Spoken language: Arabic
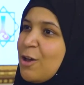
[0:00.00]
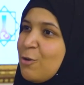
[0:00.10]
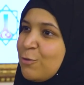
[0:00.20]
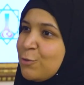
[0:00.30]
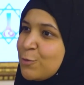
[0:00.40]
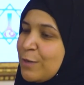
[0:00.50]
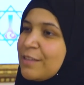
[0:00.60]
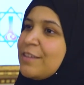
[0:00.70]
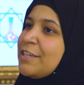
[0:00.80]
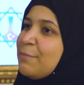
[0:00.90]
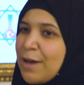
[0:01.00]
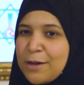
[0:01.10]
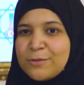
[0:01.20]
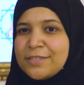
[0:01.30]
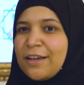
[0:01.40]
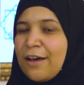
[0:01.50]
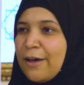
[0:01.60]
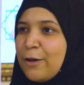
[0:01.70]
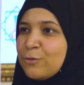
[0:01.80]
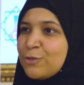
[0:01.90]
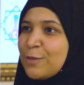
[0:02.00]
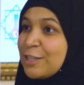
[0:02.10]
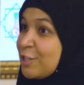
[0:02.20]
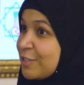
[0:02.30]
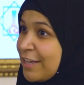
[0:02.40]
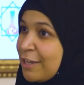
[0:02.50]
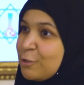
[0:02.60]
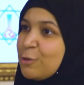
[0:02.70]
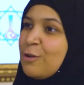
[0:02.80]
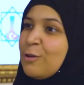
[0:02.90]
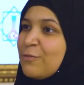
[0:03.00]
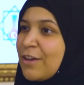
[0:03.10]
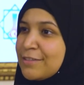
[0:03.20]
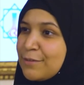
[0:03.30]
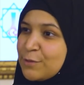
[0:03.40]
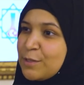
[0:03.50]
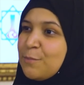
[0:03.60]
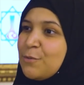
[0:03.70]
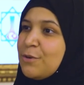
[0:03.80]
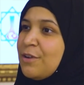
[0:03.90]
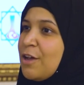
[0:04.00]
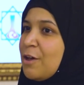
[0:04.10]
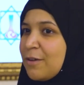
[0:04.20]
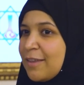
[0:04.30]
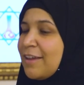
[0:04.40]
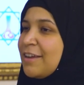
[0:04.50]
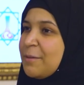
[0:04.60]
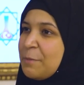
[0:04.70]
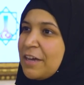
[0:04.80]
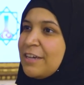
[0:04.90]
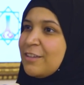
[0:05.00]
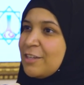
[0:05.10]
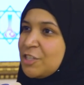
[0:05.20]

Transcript: وجمعت الكبار والصغار وجمعت الجزائريين كلهم خاصه في اسطنبول كذلك بقيه